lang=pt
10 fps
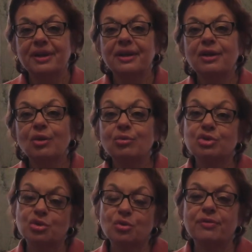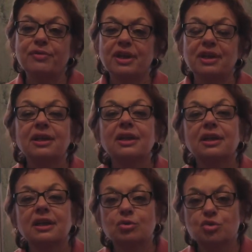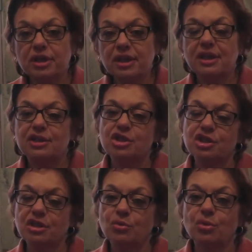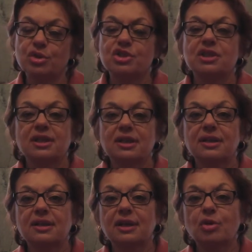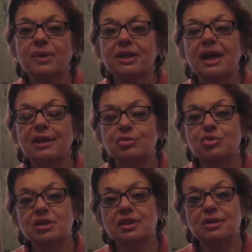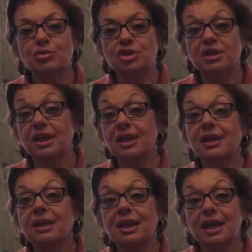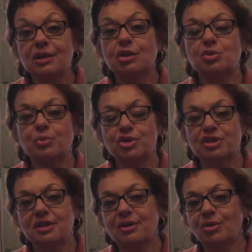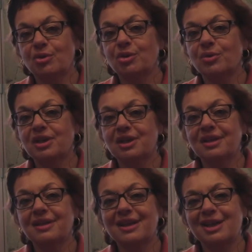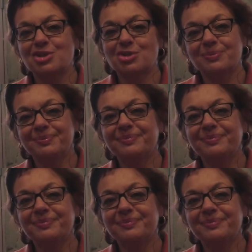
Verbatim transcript: Não estou a ver que os líderes que estão hoje eh, a comandar-nos eh, nos deem grande resposta ao que eu aqui deixo.